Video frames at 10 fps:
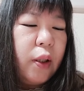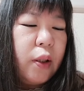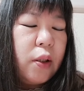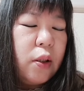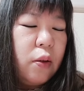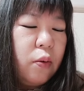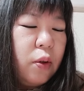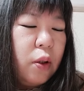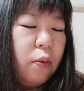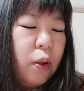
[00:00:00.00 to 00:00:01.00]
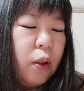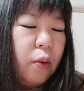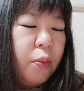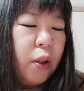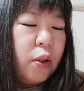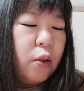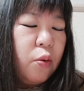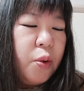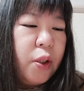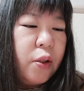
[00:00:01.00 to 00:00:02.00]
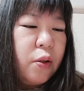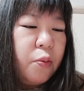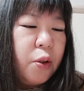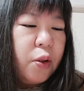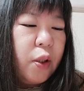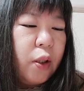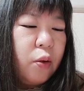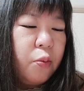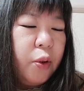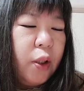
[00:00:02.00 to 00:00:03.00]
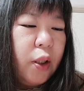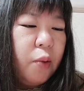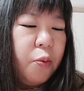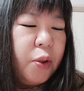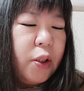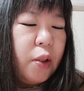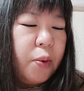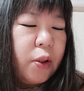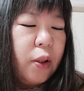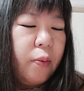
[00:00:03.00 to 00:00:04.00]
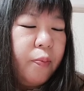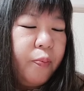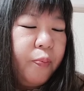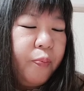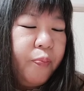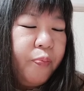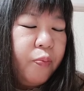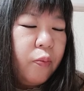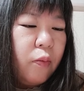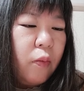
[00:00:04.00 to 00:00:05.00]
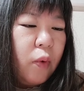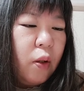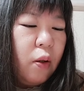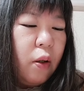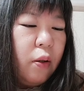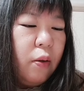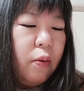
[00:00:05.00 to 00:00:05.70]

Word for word: 私としては皆さんにお見せするのも失礼かと思いながらも見せちゃいますが、あれ